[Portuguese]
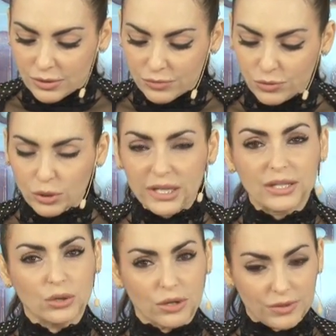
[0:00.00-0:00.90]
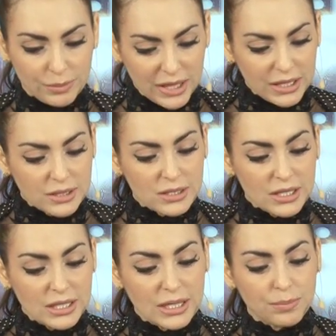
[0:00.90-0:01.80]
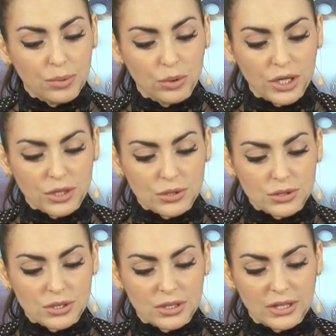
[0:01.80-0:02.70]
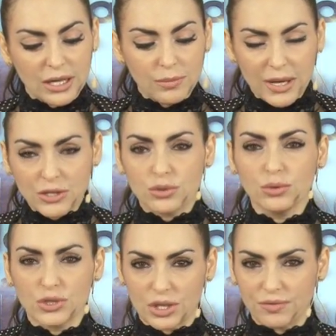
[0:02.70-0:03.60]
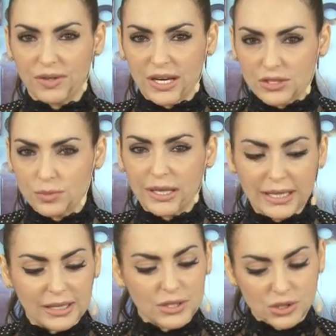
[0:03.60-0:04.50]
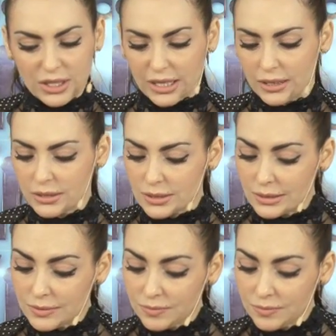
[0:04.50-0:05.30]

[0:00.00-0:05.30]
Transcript: Vou ler novamente e depois tenho mais duas referências, uma delas grande.